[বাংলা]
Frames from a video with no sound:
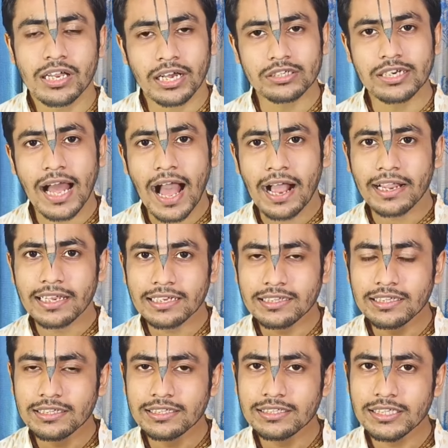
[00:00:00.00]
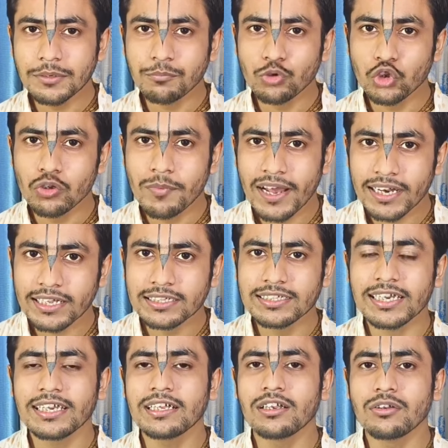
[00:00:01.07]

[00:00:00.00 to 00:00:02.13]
কারণ আগের দিন যে বুধবারে যে